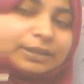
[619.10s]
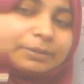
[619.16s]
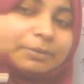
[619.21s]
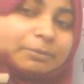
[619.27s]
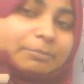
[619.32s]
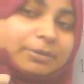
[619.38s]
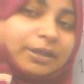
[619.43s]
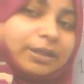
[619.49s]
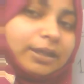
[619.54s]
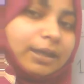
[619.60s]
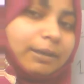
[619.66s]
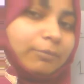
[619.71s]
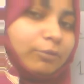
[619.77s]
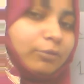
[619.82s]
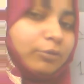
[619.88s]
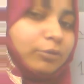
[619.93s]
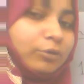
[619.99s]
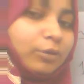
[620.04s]
ठीक है फिर भी अगर
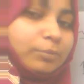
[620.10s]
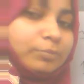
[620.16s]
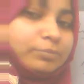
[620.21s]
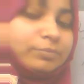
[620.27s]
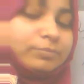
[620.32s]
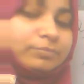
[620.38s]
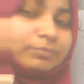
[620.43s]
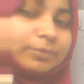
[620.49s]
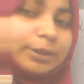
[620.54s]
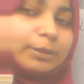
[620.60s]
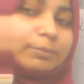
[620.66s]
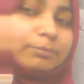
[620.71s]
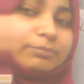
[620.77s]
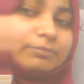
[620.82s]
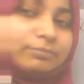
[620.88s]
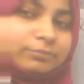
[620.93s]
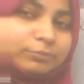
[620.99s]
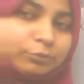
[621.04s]
आपको कोई
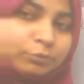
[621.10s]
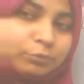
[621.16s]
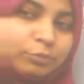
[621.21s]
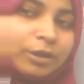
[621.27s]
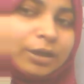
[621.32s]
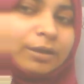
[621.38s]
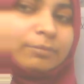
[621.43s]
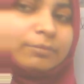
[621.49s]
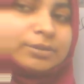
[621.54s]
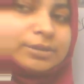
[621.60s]
मतलब हुआ